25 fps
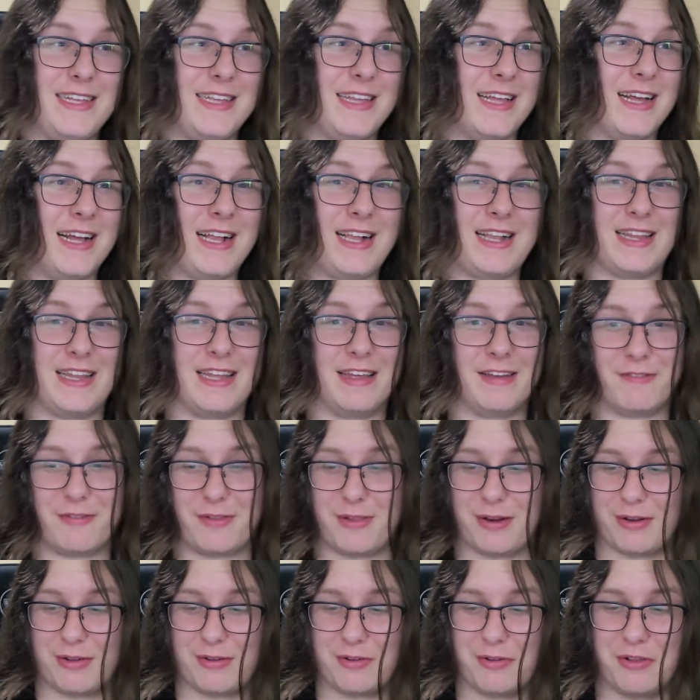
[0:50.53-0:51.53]
idealne w
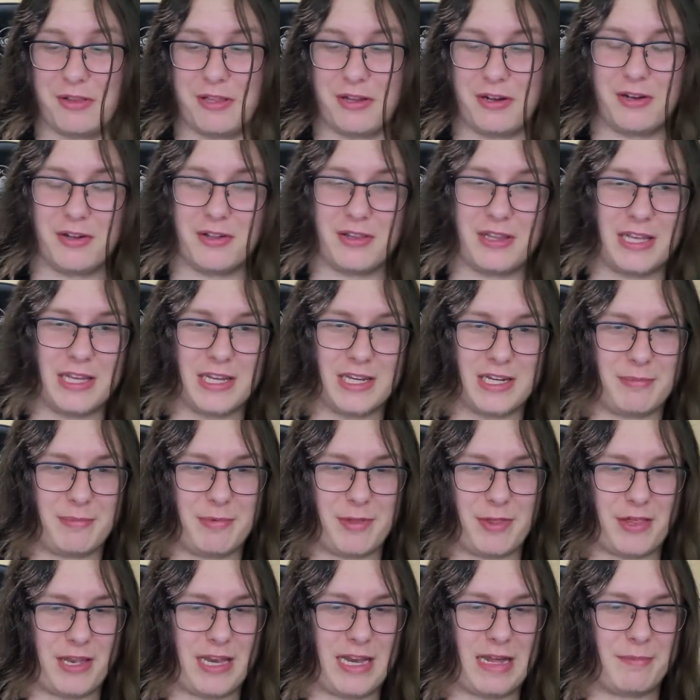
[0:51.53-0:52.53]
środku tygodnia, żeby
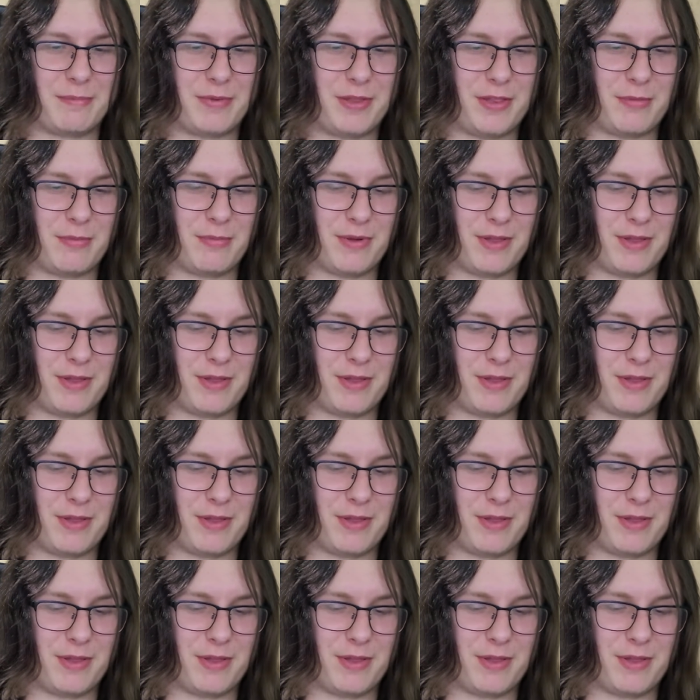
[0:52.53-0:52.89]
się napić,